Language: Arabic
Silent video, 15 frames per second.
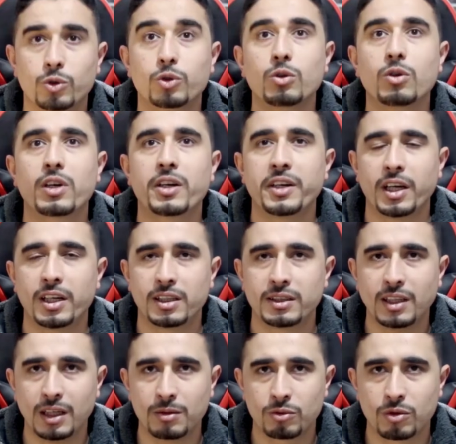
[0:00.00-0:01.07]
وشكرا على
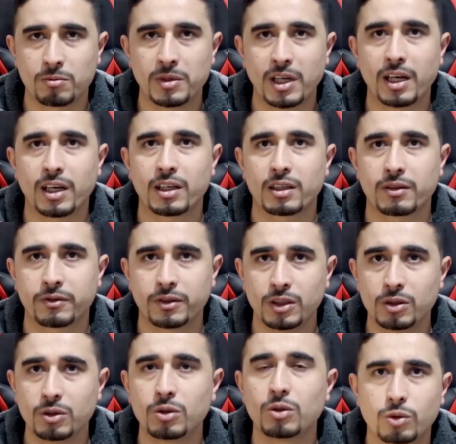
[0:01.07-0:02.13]
دعمكم لآخر
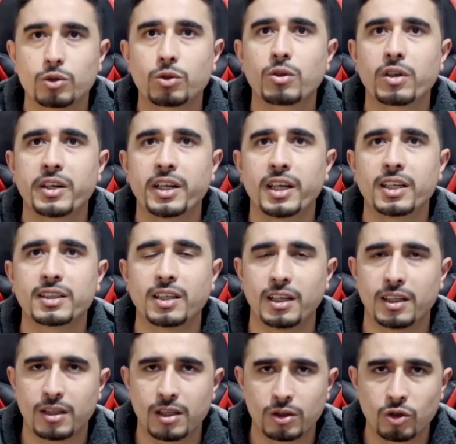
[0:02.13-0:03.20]
فيديو وشكرا على
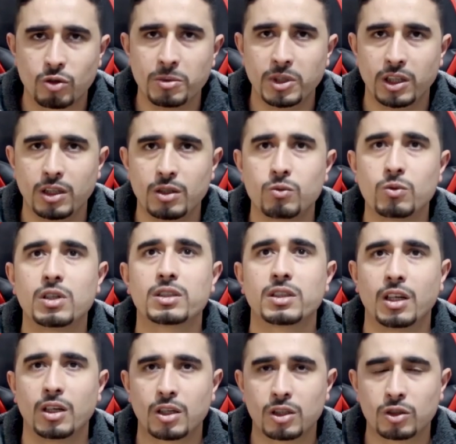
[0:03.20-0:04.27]
تعليقاتكم الحلوة
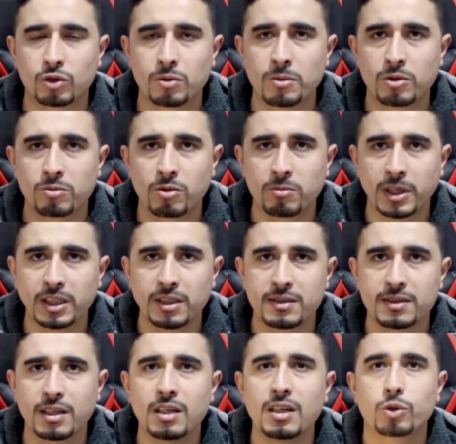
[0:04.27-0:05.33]
تعليقاتكم
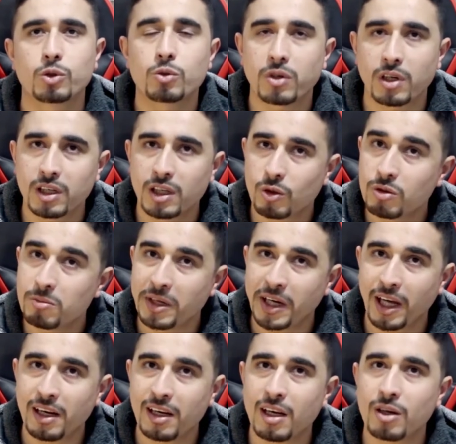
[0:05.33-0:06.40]
المميزة وشكرا لكل من
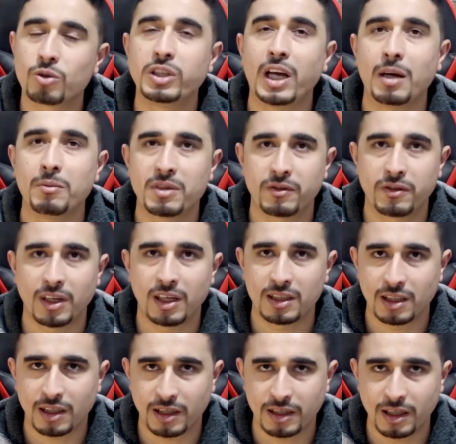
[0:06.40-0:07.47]
علق ودعمني في هذه
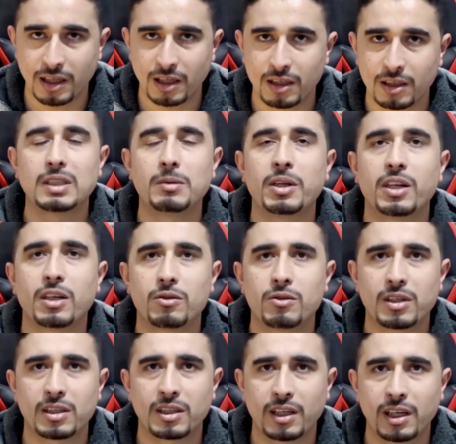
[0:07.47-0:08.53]
القناة طبعا
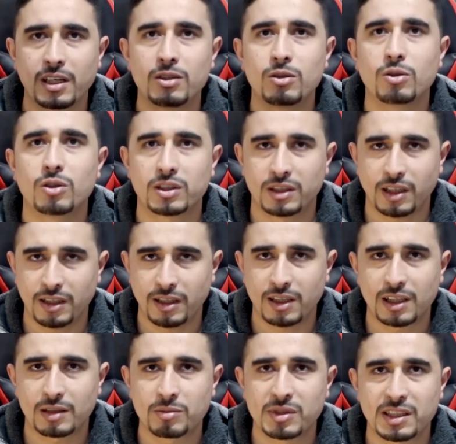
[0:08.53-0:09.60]
إخوان خلوا
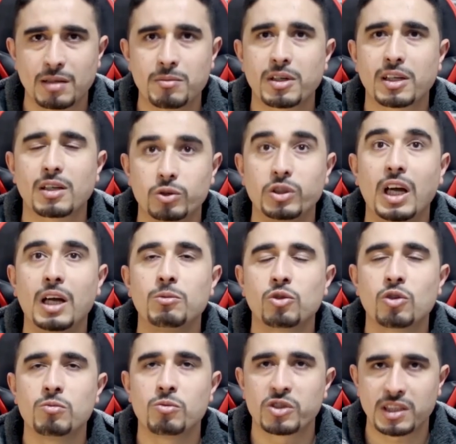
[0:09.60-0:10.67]
التعليقات مستمرة
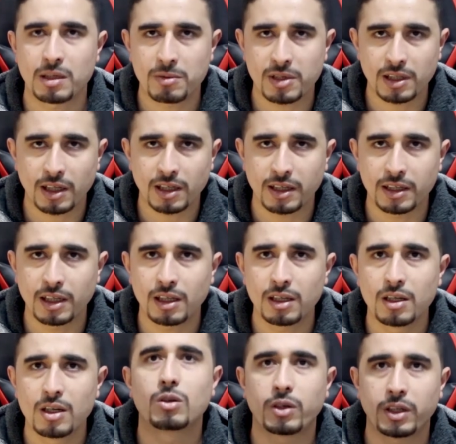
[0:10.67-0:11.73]
ودعمكم مستمر للقناة
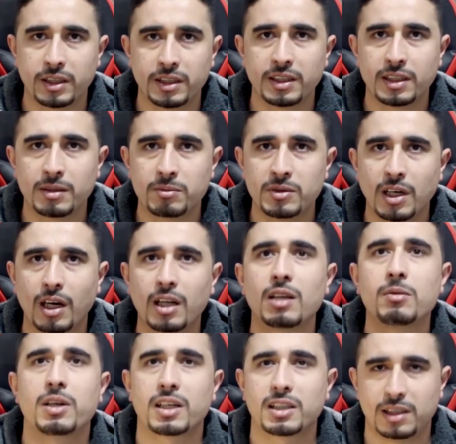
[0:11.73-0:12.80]
وخلينا نبدأ على
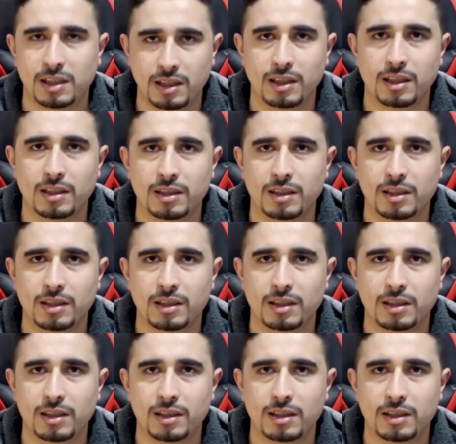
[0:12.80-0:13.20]
بركة الله